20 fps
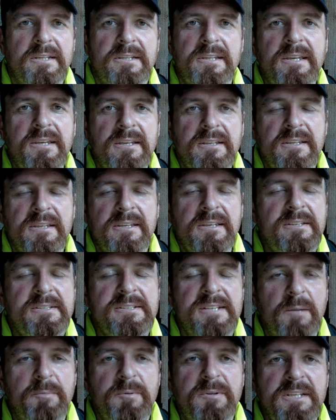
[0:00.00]
Dinge, die ich
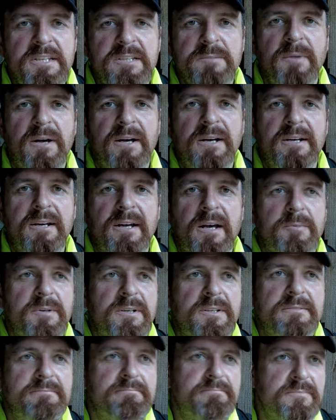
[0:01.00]
selber nicht mache,
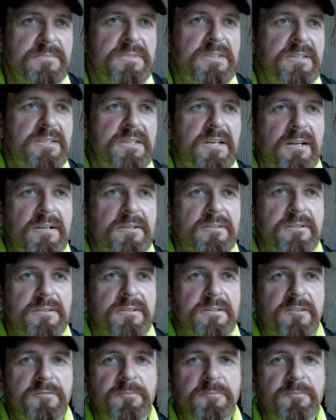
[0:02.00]
aber die ich halt äh,